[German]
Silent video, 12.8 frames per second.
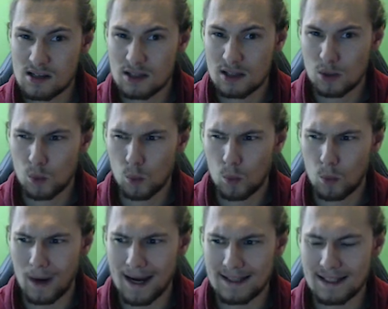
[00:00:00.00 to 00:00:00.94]

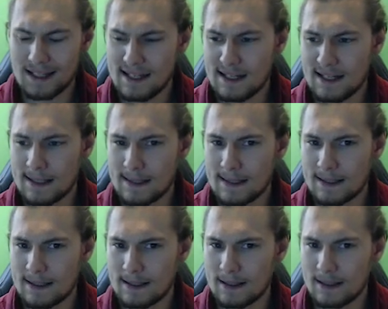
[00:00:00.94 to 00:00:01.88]
Quitey?
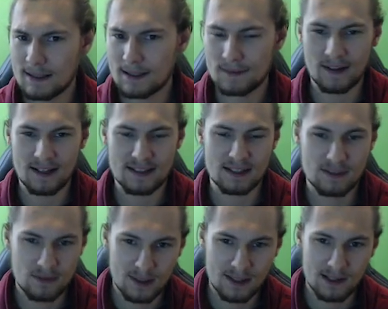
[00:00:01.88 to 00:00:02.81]
Ich weiß
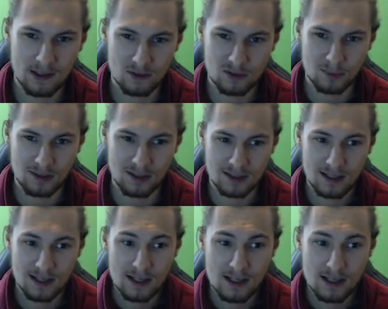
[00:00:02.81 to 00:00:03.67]
nicht, wie man ihn ausspricht.